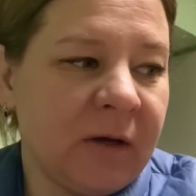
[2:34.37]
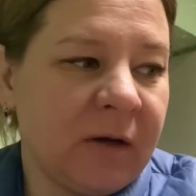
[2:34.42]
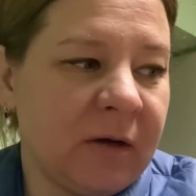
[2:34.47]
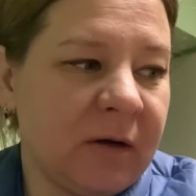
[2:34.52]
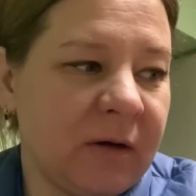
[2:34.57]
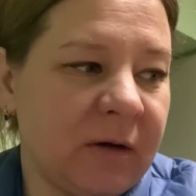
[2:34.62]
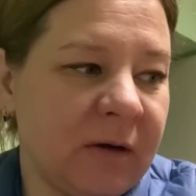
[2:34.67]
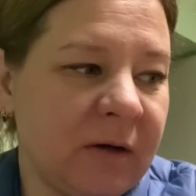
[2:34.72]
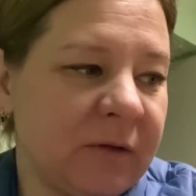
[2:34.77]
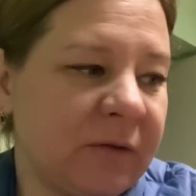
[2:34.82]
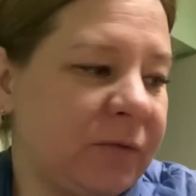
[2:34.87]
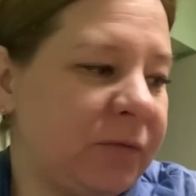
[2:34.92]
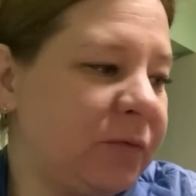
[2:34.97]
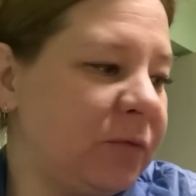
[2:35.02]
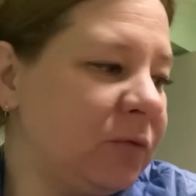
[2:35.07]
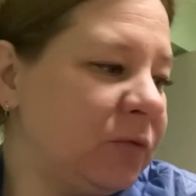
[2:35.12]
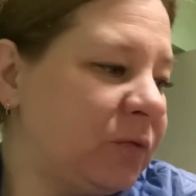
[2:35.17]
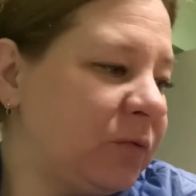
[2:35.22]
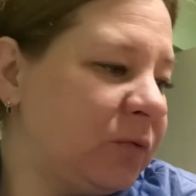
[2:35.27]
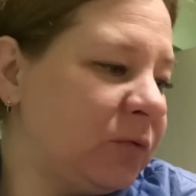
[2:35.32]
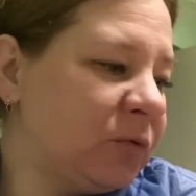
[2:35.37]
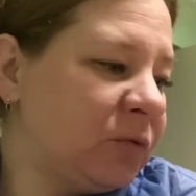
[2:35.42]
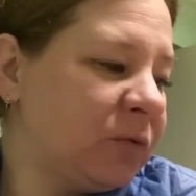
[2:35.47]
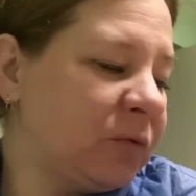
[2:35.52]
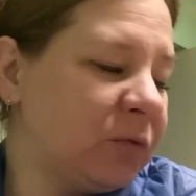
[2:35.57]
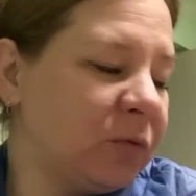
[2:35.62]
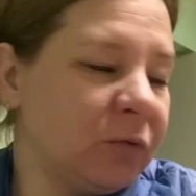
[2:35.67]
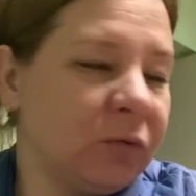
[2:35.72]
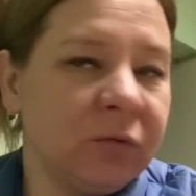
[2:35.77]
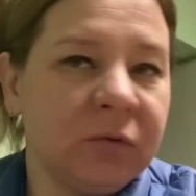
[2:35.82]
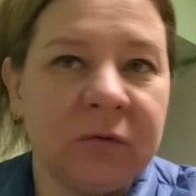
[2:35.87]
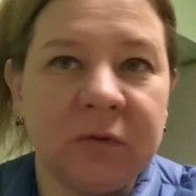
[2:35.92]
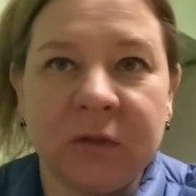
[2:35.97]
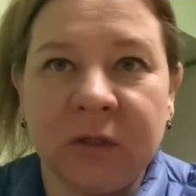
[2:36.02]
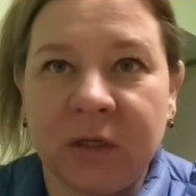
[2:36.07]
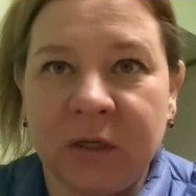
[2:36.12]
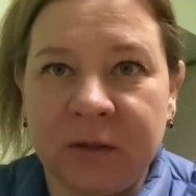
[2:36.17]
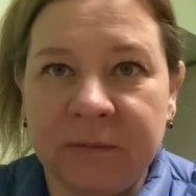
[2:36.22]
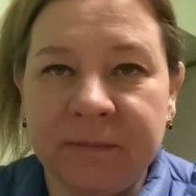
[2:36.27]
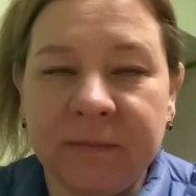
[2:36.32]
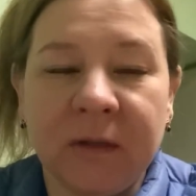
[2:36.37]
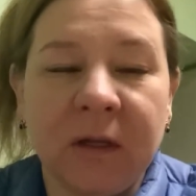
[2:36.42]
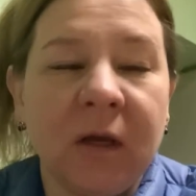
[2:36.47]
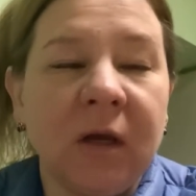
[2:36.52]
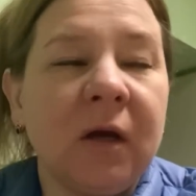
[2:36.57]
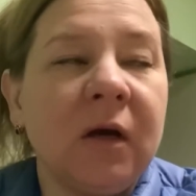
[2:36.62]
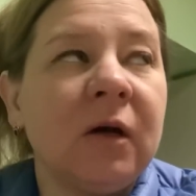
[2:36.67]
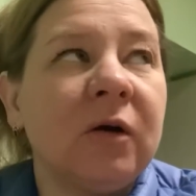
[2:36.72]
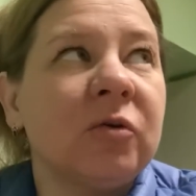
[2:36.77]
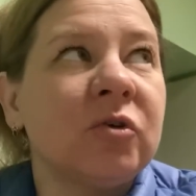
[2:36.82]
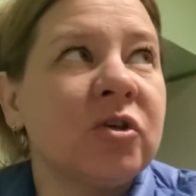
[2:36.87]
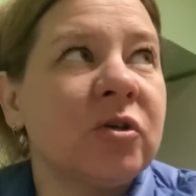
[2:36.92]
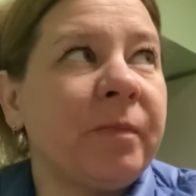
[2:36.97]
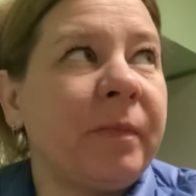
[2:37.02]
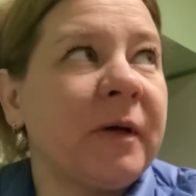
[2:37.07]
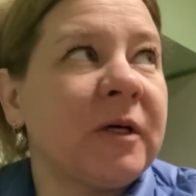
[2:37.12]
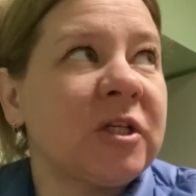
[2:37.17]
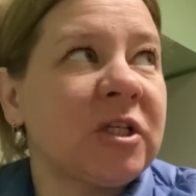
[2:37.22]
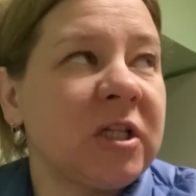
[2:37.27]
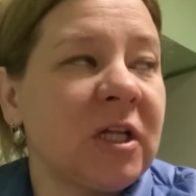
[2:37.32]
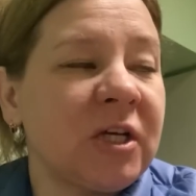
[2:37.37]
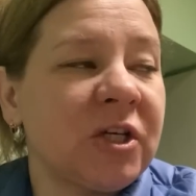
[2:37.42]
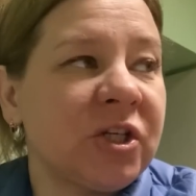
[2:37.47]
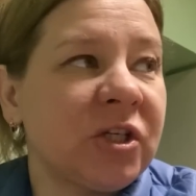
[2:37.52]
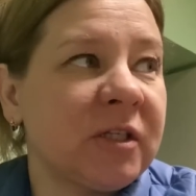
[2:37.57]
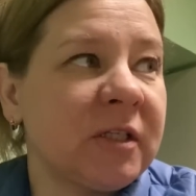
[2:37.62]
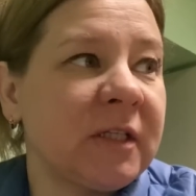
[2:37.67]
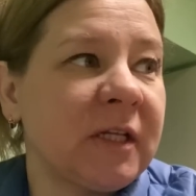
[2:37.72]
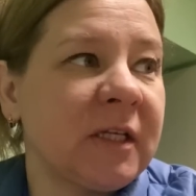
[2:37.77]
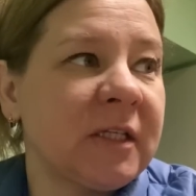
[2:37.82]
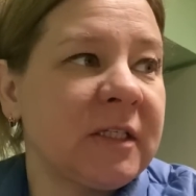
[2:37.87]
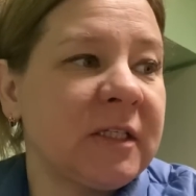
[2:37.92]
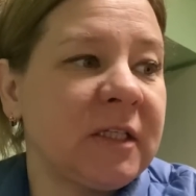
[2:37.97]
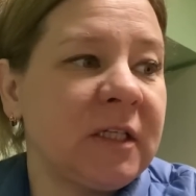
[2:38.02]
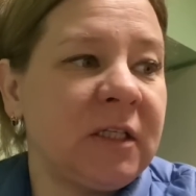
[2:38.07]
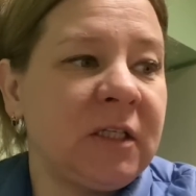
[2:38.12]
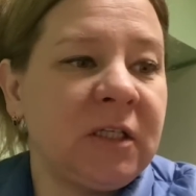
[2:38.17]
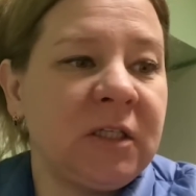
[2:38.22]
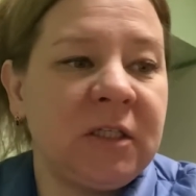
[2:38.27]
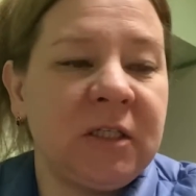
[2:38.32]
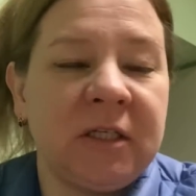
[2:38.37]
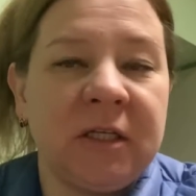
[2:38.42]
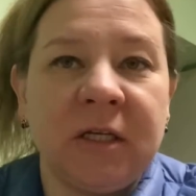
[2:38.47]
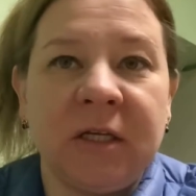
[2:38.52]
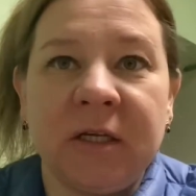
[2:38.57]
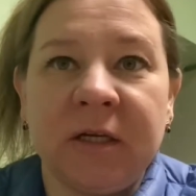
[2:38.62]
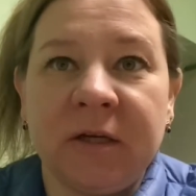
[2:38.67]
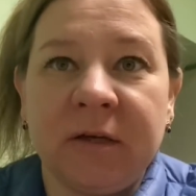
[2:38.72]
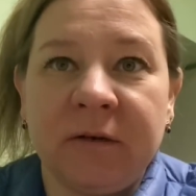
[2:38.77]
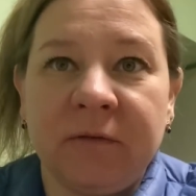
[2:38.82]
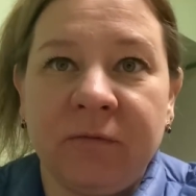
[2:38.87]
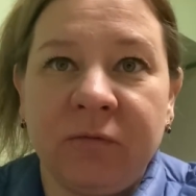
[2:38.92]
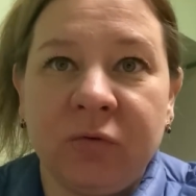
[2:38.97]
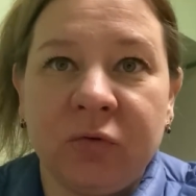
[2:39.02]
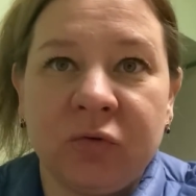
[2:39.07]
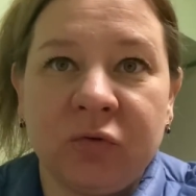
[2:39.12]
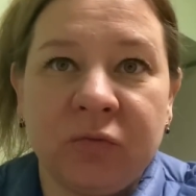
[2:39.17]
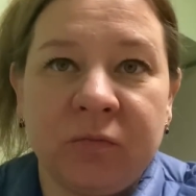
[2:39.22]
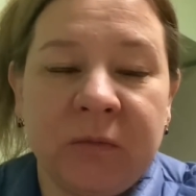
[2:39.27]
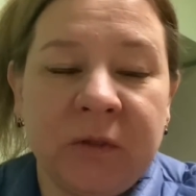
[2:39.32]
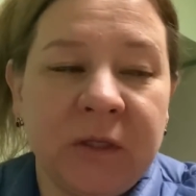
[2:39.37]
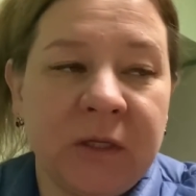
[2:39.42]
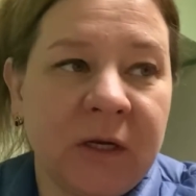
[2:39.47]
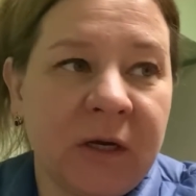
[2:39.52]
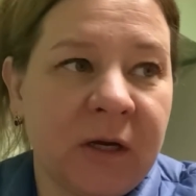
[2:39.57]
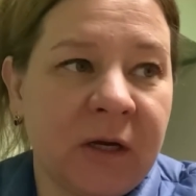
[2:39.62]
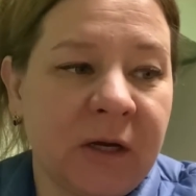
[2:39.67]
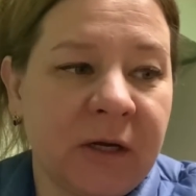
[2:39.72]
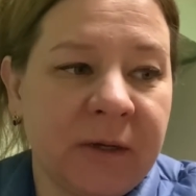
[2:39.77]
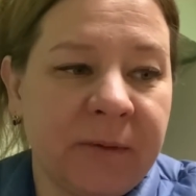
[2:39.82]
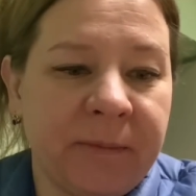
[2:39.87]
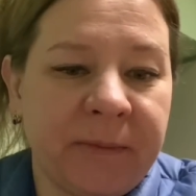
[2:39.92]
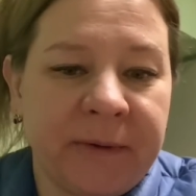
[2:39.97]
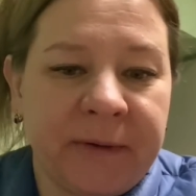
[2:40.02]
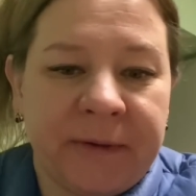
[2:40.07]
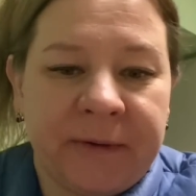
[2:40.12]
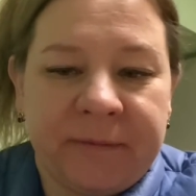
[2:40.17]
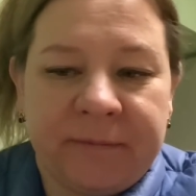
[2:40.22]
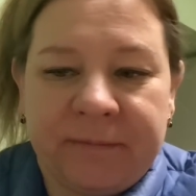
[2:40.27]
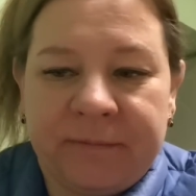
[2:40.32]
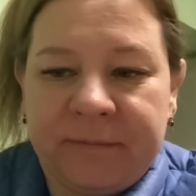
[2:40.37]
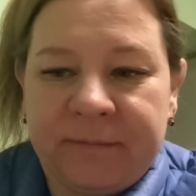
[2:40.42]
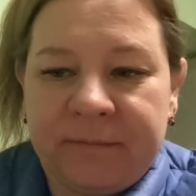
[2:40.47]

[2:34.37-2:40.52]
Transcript: Тфу-тфу-тфу, а, да. Уже пошла 16 неделя. Вот у меня как бы